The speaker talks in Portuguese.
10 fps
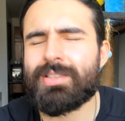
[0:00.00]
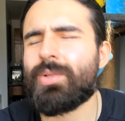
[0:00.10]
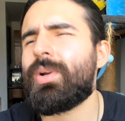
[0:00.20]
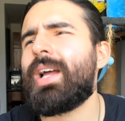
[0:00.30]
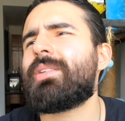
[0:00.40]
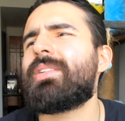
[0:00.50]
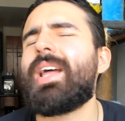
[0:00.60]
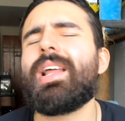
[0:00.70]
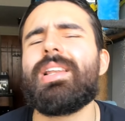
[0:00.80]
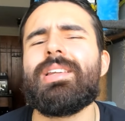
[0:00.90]
e seu gato
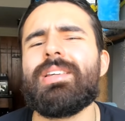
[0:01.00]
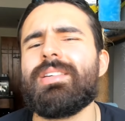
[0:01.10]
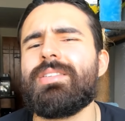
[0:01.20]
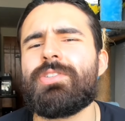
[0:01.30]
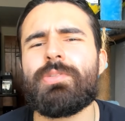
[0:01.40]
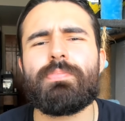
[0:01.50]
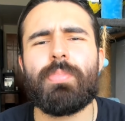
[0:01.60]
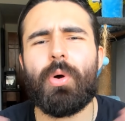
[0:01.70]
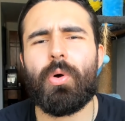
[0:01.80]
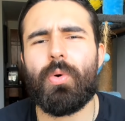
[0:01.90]
tá ali de
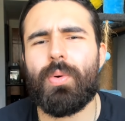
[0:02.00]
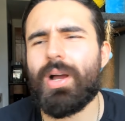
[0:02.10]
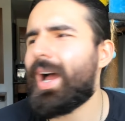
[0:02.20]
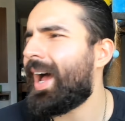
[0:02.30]
boa,